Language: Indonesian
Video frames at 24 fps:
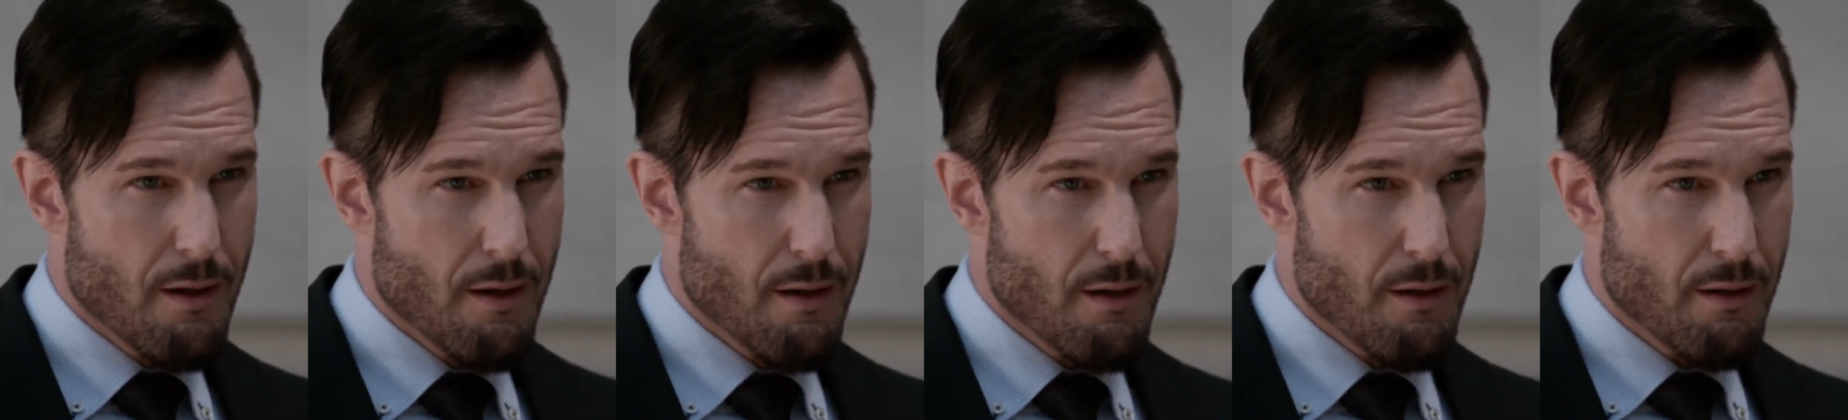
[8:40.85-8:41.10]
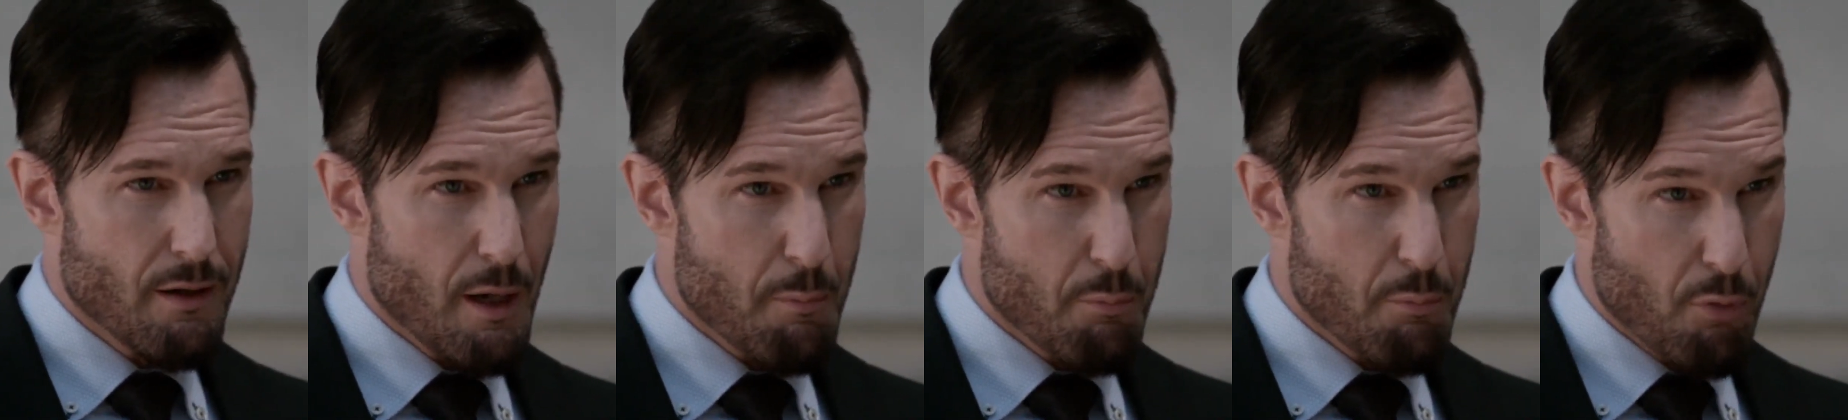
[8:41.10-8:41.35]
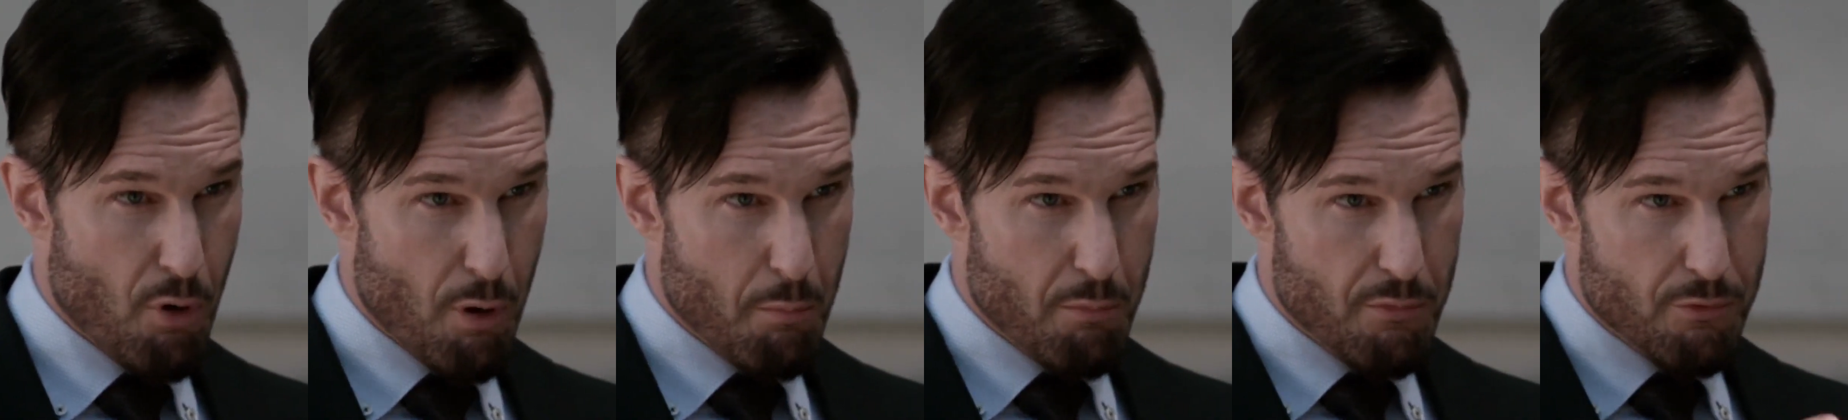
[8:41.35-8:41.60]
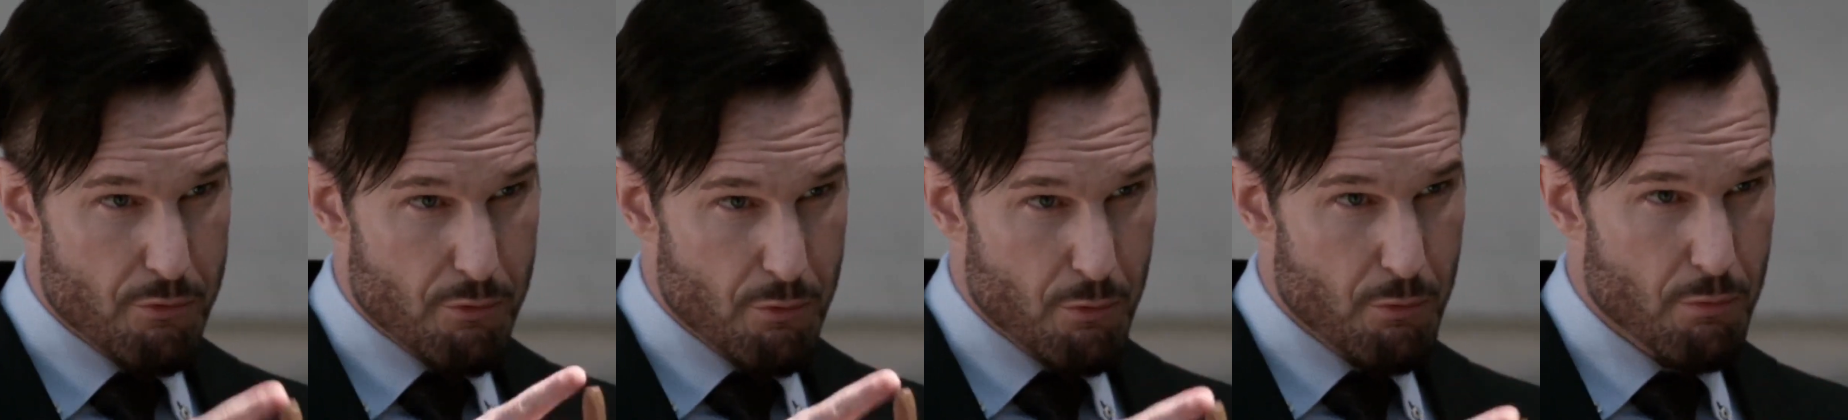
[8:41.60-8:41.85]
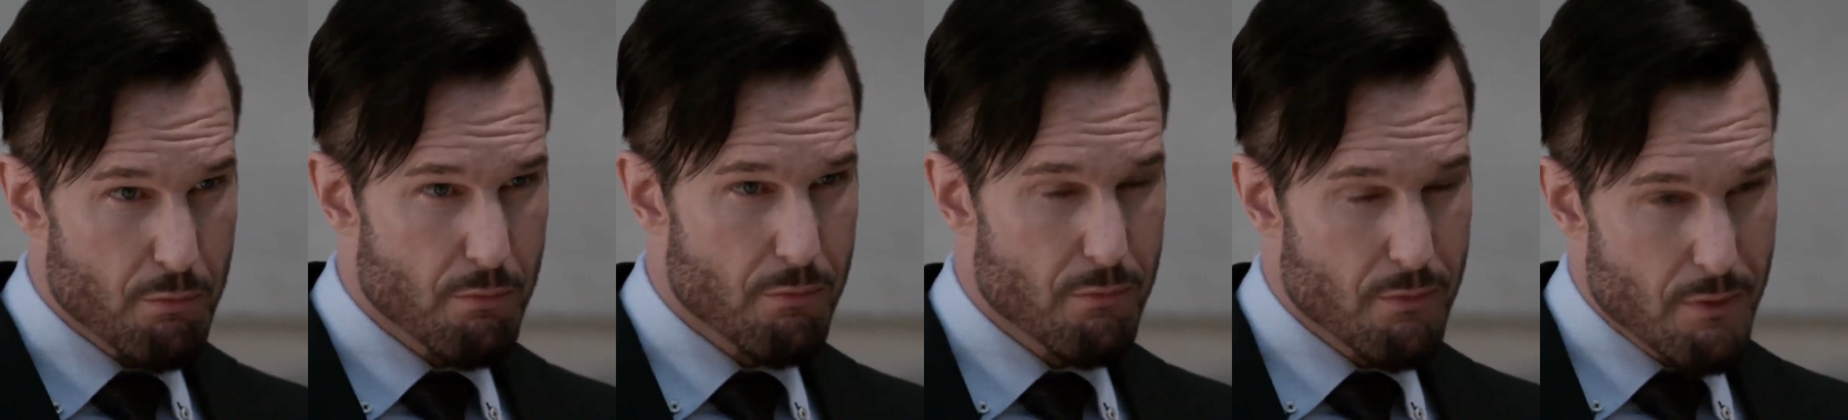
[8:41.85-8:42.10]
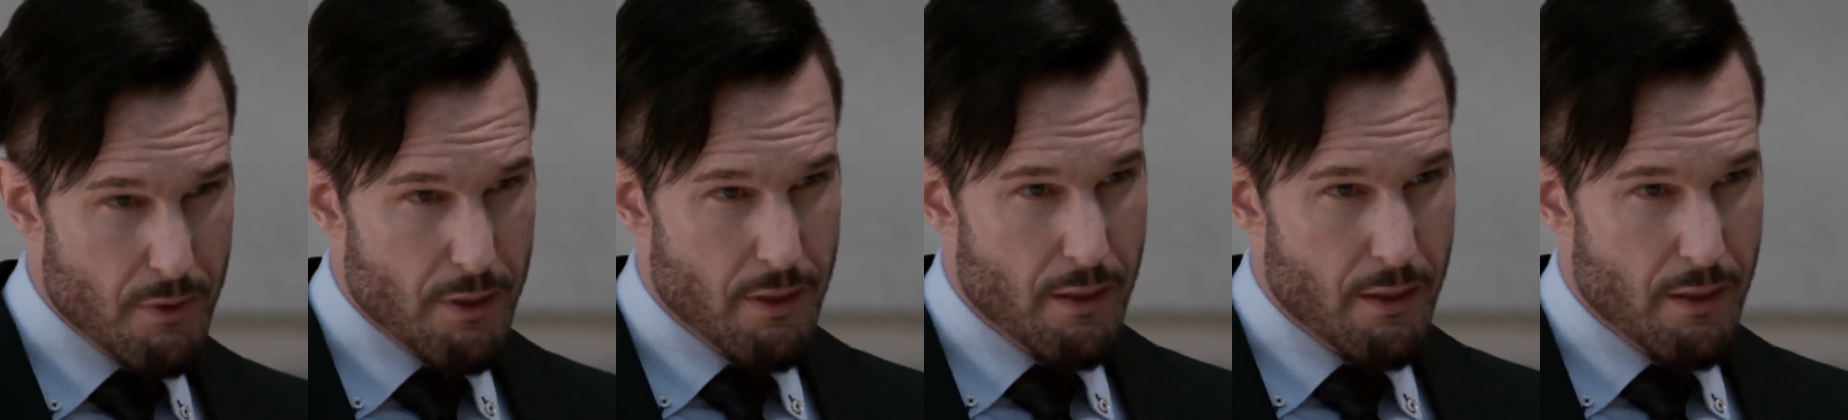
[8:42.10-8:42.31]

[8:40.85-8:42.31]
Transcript: tak dapat diterima di